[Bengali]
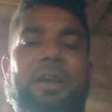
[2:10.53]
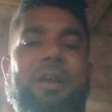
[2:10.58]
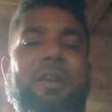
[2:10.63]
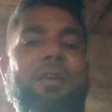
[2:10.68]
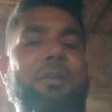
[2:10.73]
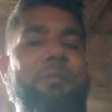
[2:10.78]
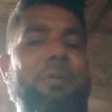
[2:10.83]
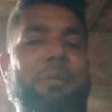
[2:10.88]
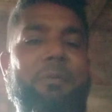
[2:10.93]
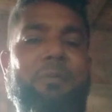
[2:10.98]

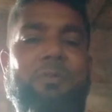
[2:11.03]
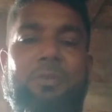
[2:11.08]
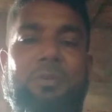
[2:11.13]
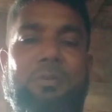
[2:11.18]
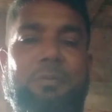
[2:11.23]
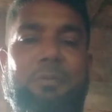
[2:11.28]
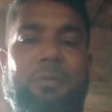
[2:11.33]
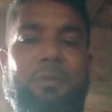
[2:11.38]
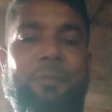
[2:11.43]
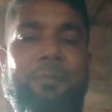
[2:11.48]
এরকম আমি
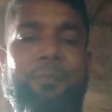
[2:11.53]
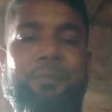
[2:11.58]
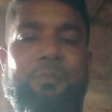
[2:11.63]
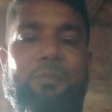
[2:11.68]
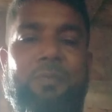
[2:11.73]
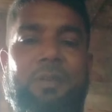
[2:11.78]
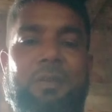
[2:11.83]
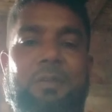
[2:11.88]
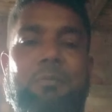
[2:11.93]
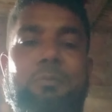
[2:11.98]
করব
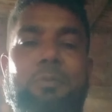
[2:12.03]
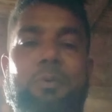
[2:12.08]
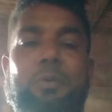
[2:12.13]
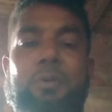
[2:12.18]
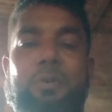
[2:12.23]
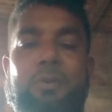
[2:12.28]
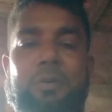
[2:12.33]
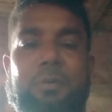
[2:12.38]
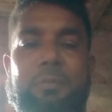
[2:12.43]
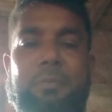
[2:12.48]
ভুল
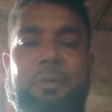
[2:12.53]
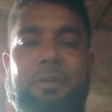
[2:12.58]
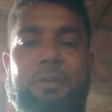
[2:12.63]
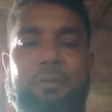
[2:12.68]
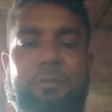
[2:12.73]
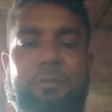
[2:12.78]
করবেন